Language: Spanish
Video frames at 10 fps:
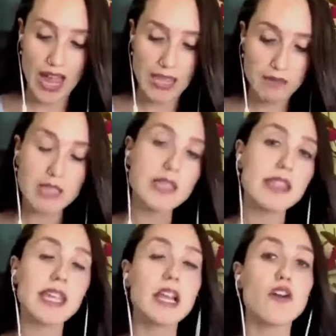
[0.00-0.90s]
Además
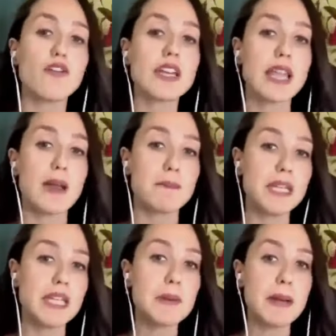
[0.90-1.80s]
dice que la oferta
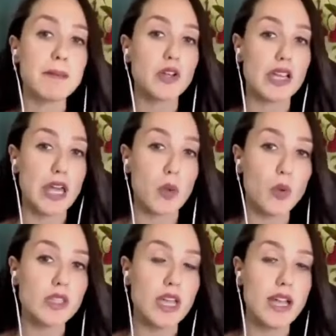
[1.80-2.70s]
mínima por cada
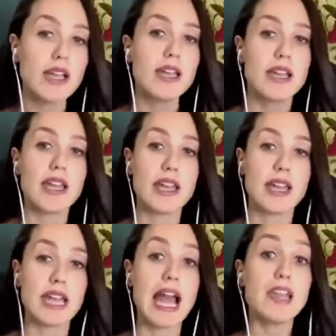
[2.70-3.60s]
cuota,
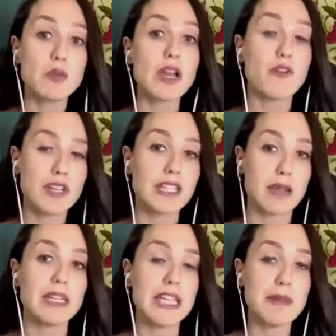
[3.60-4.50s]
eh, hay una oferta
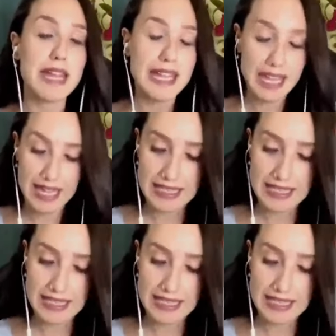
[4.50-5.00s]
mínima y que